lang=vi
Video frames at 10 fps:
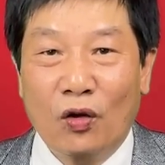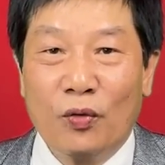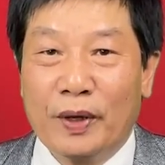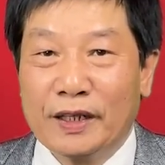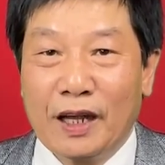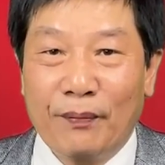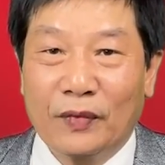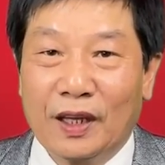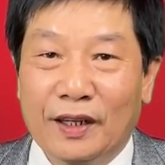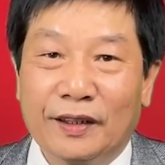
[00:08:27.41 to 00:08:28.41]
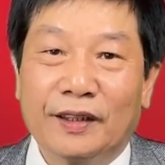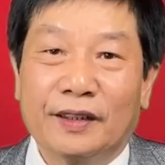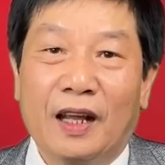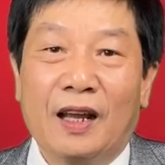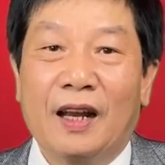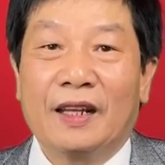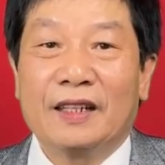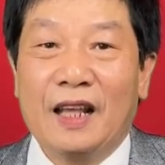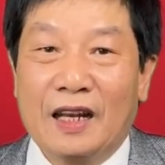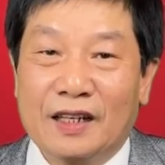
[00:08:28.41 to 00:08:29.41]
của mình xong thì người ta
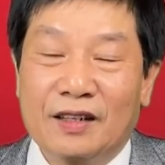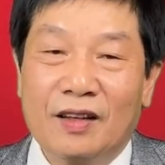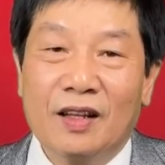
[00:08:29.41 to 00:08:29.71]
lại dành